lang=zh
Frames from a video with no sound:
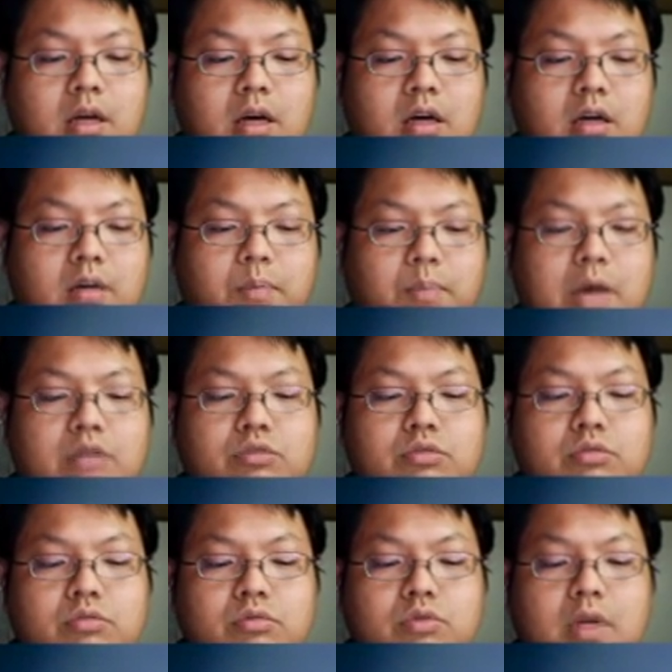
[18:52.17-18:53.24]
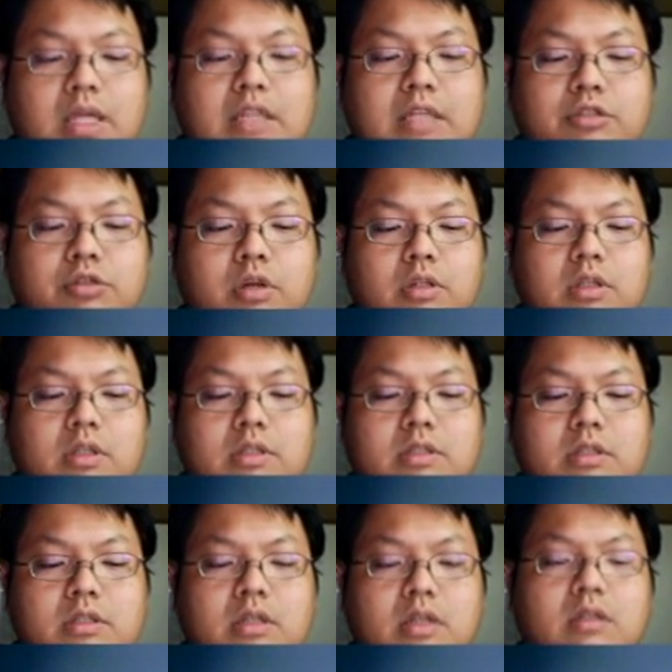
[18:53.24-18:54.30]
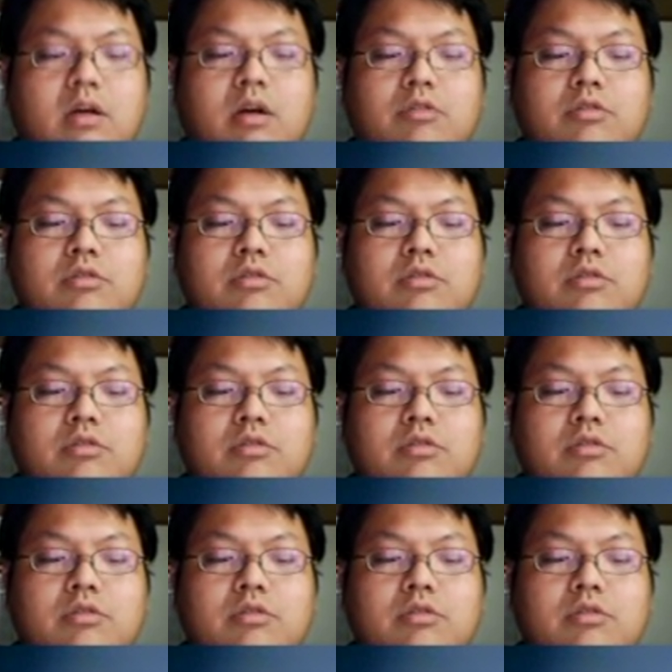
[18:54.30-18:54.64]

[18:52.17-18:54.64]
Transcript: 呃，帮助专利权的人哈，